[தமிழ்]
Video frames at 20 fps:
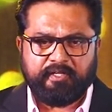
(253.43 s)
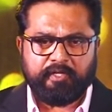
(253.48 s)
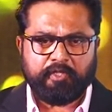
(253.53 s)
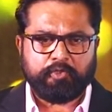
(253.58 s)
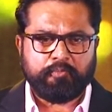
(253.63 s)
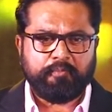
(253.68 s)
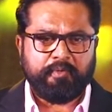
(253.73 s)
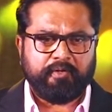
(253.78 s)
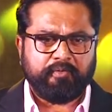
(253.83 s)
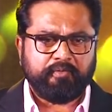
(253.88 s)

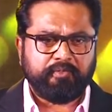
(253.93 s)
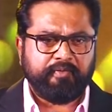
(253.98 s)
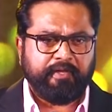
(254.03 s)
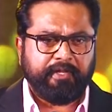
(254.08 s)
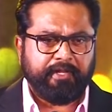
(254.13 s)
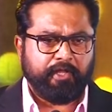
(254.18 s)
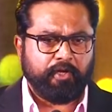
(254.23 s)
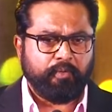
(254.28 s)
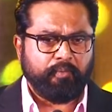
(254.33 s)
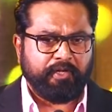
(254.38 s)
சரத்குமார் வந்து
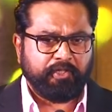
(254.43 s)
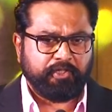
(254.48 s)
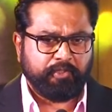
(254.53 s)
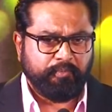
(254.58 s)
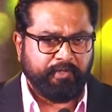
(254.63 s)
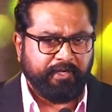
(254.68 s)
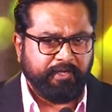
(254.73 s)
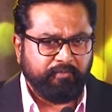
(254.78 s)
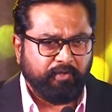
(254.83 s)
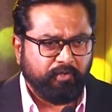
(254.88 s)
வேறு யாரோ
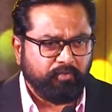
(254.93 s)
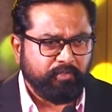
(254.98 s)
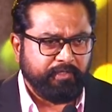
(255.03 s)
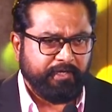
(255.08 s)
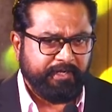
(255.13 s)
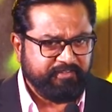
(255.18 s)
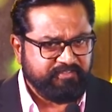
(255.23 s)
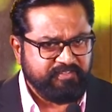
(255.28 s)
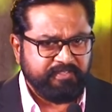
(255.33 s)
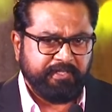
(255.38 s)
வரத்துக்கு முன்னாடி
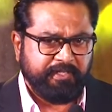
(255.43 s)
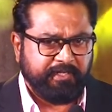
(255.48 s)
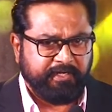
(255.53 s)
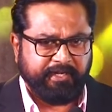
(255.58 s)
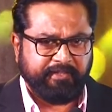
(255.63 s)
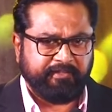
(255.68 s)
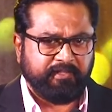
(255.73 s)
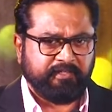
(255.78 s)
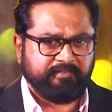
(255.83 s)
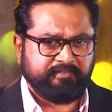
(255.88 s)
வரணும்னு நினச்சி நீங்கள்
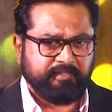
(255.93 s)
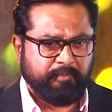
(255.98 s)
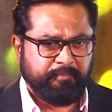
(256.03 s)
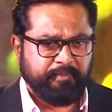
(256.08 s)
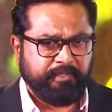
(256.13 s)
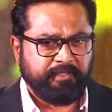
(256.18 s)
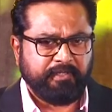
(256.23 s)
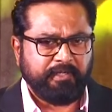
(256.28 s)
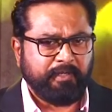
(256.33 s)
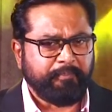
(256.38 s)
நினைக்கலாம் சில
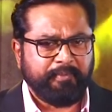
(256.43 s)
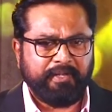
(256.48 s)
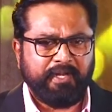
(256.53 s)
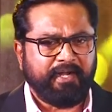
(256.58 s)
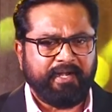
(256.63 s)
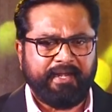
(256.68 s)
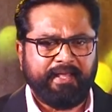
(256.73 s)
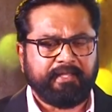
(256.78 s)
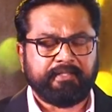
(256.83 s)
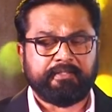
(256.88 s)
பேர்
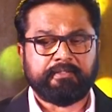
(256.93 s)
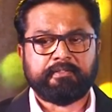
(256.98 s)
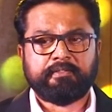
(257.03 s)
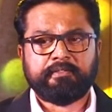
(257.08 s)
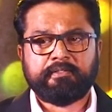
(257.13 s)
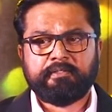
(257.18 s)
அப்படிலாம் கிடையாது